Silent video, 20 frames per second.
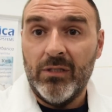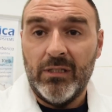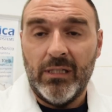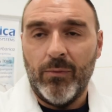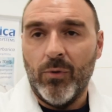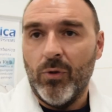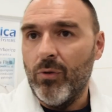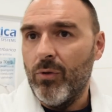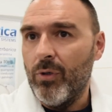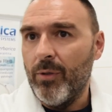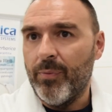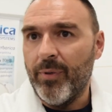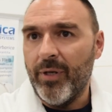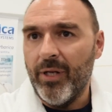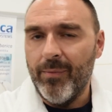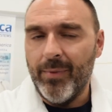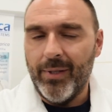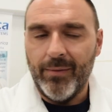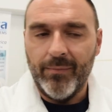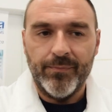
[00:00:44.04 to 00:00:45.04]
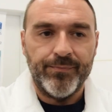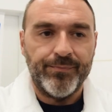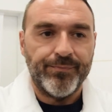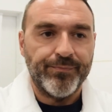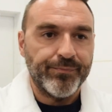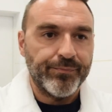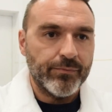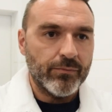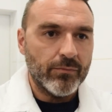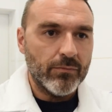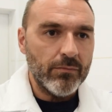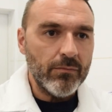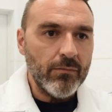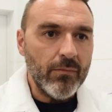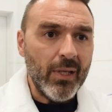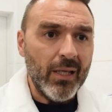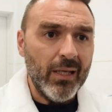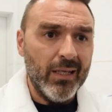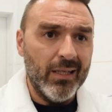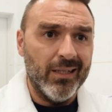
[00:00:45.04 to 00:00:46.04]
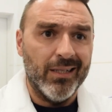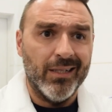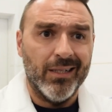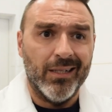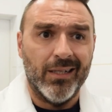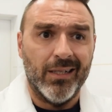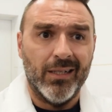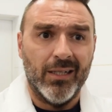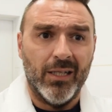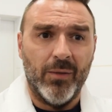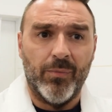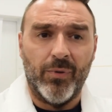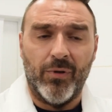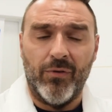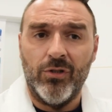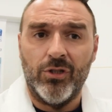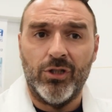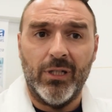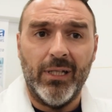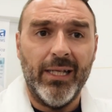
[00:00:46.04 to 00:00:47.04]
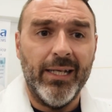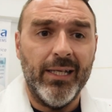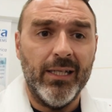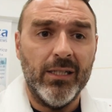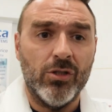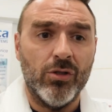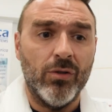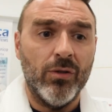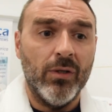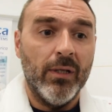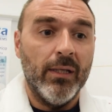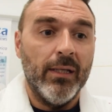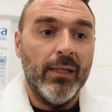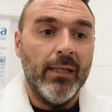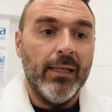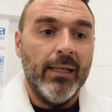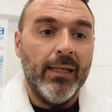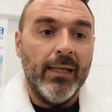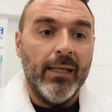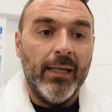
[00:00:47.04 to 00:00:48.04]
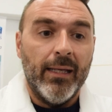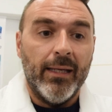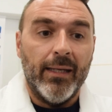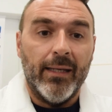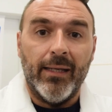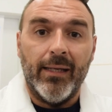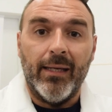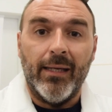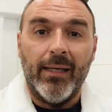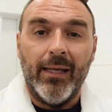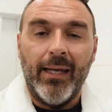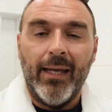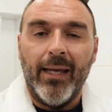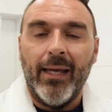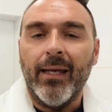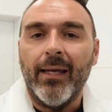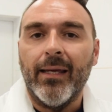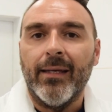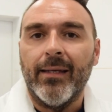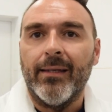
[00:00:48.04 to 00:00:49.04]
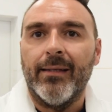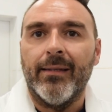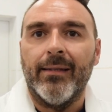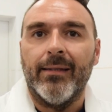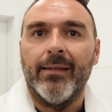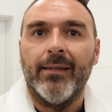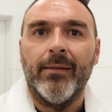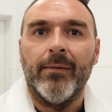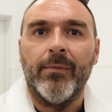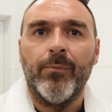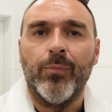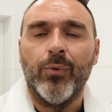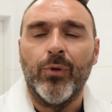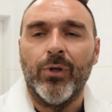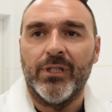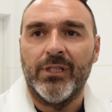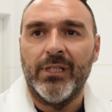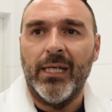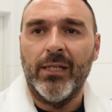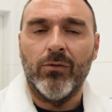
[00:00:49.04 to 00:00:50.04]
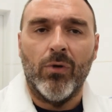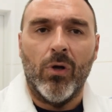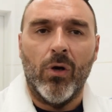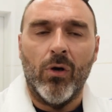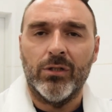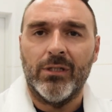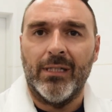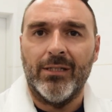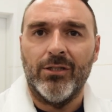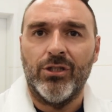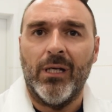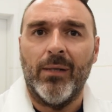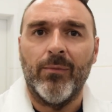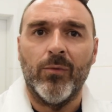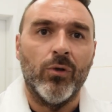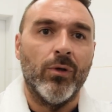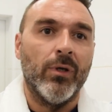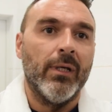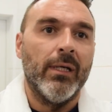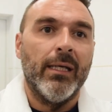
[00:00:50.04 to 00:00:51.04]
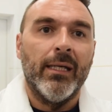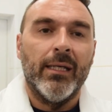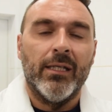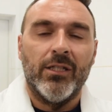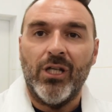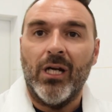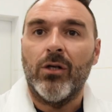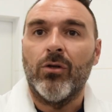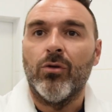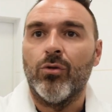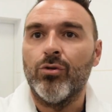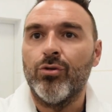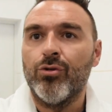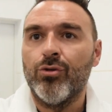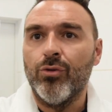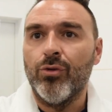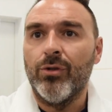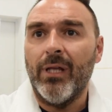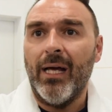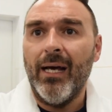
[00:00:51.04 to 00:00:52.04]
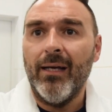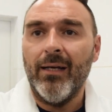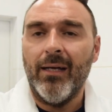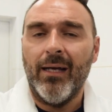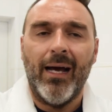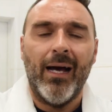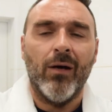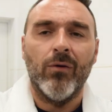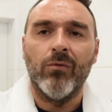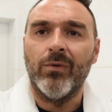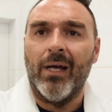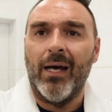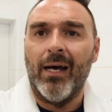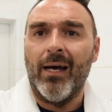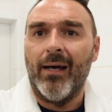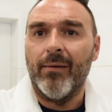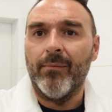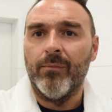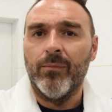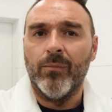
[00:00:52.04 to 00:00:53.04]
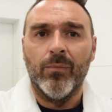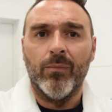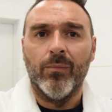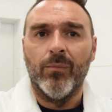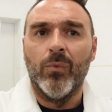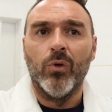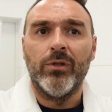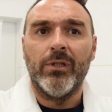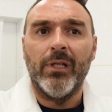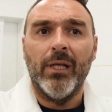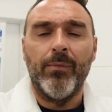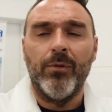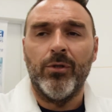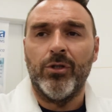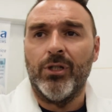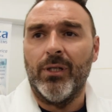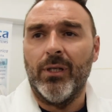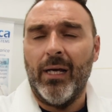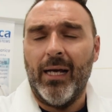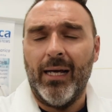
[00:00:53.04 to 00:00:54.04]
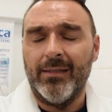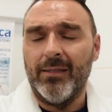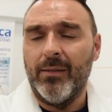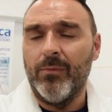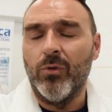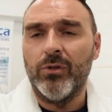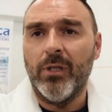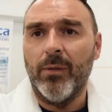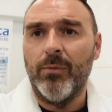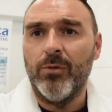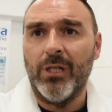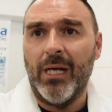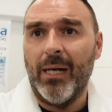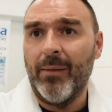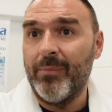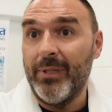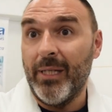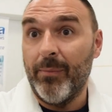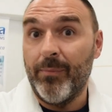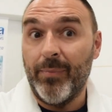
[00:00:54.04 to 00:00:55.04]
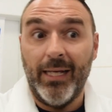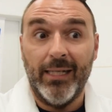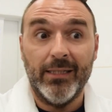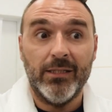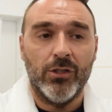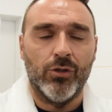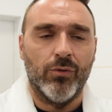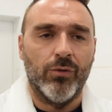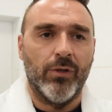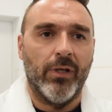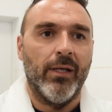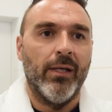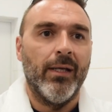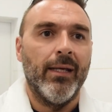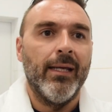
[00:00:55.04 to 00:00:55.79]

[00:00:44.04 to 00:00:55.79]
siamo i primi in, in provincia di Arezzo eh, e eh, pur essendo una cosa diciamo, già conosciuta ha, molteplice, ha, dei molteplici campi di applicazione